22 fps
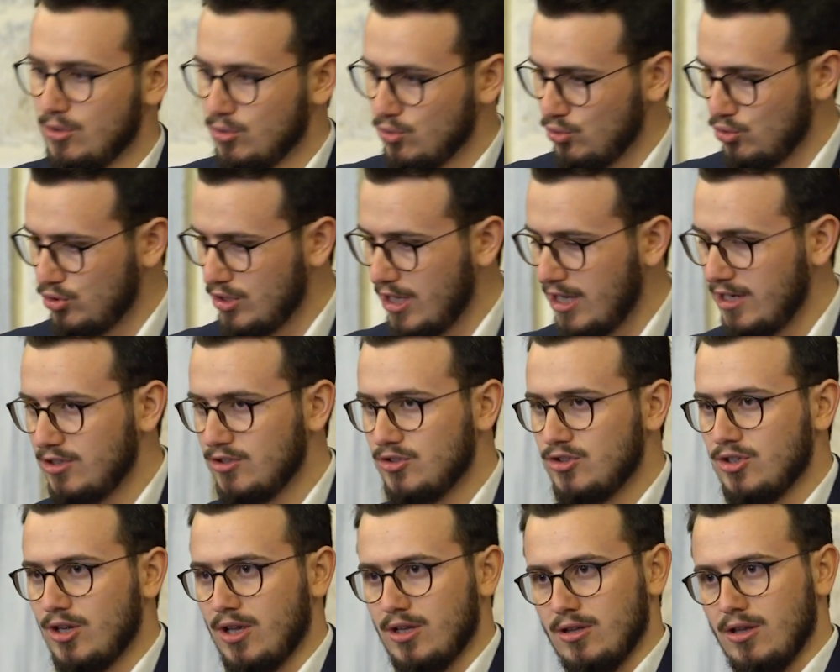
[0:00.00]
güzel
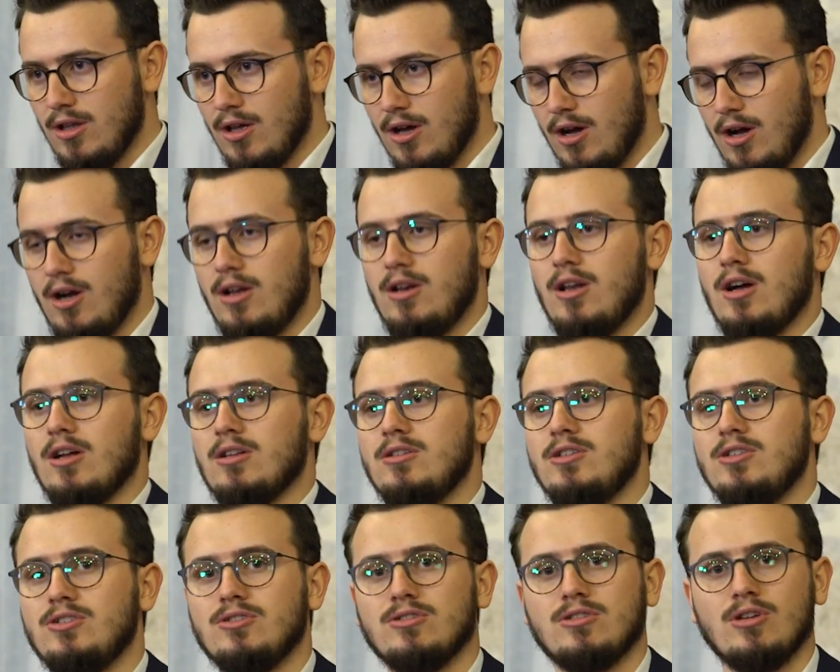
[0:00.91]
insan,
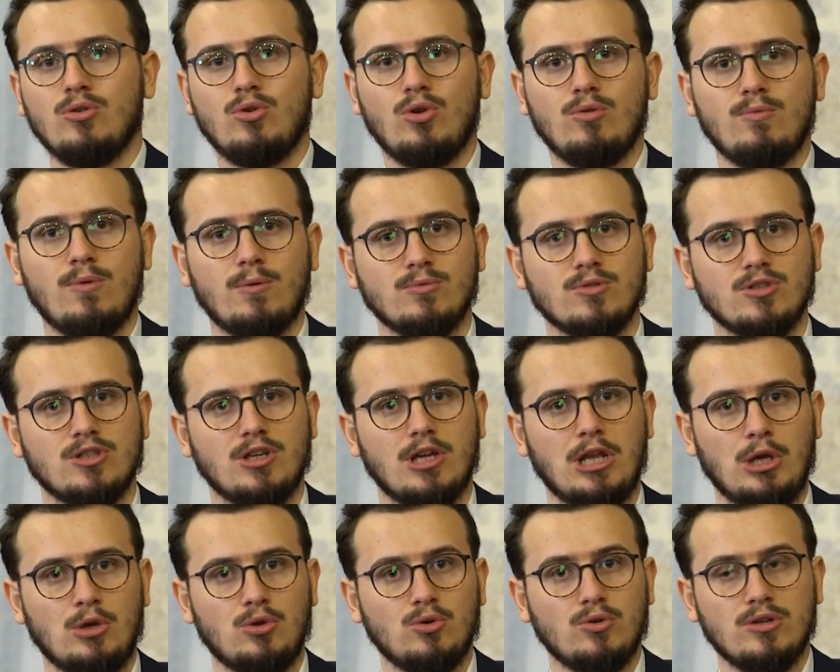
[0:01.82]
ahlaklı insan olmamız
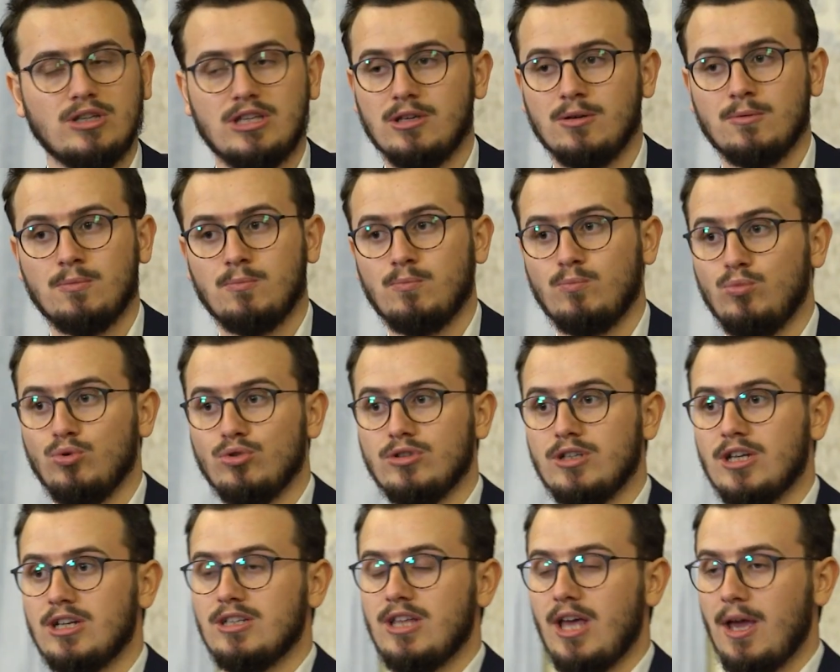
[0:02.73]
gerekiyor ki
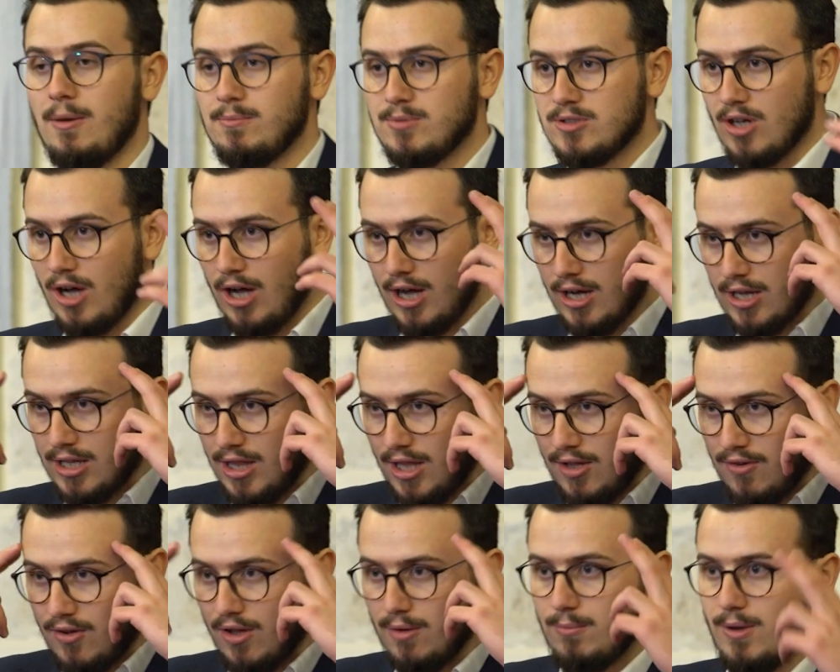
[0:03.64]
bunların hepsi
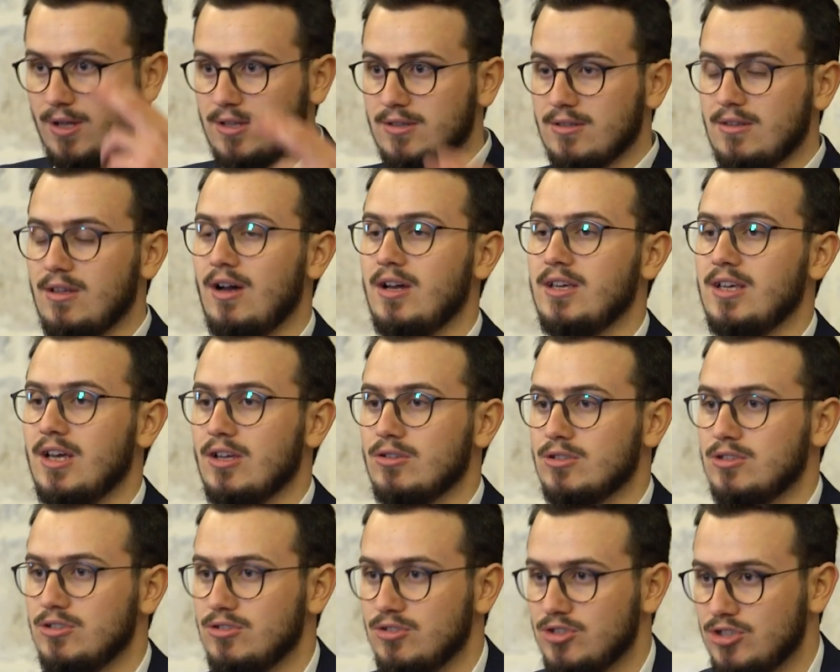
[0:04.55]
akla ve mantığa
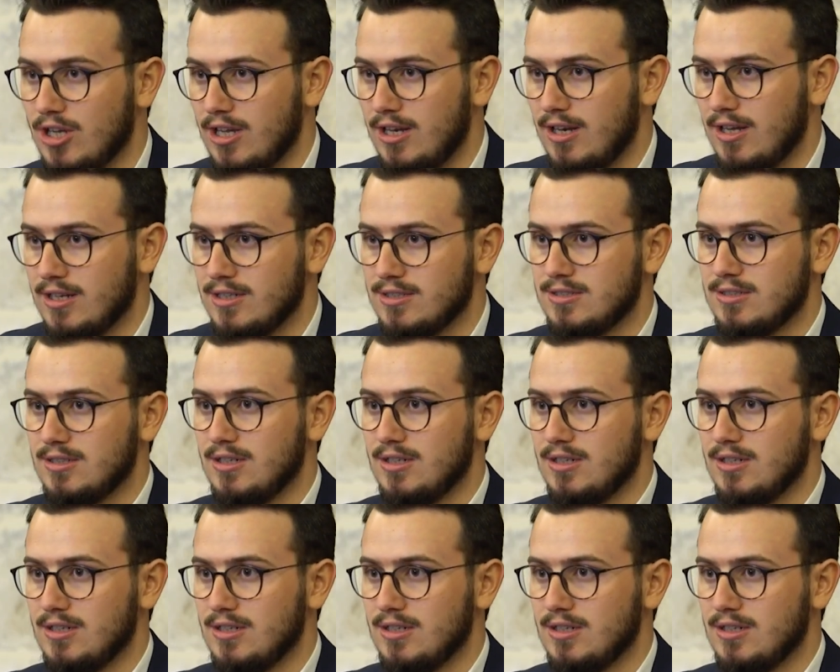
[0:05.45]
yatkın şeyler.